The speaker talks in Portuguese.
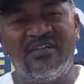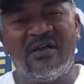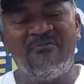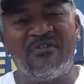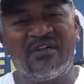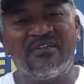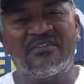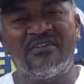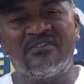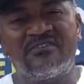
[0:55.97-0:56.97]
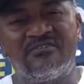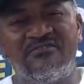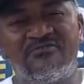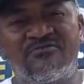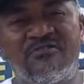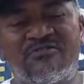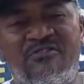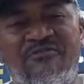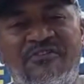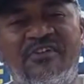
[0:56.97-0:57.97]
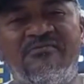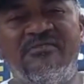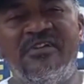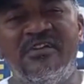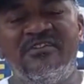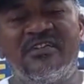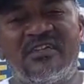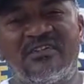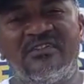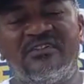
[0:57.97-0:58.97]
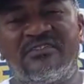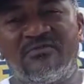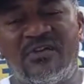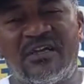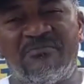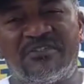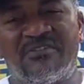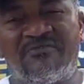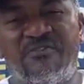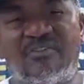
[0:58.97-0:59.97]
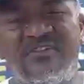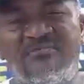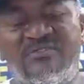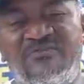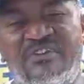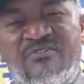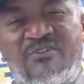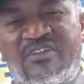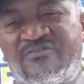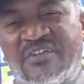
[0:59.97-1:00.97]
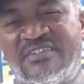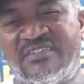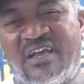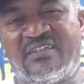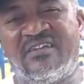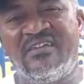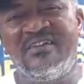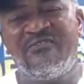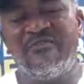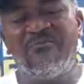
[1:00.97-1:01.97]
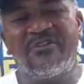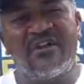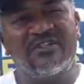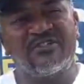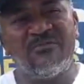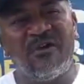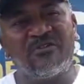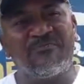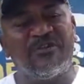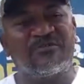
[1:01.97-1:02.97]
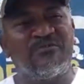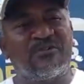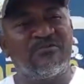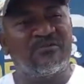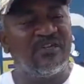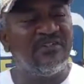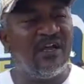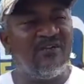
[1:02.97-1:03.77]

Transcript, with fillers: A mulher gritando, sentindo dor, sofrendo, e essa criança com a cabeça fora, eles não tiveram coragem de fazer nada. Foi obrigado a chamar outra pessoa, que eu não sei da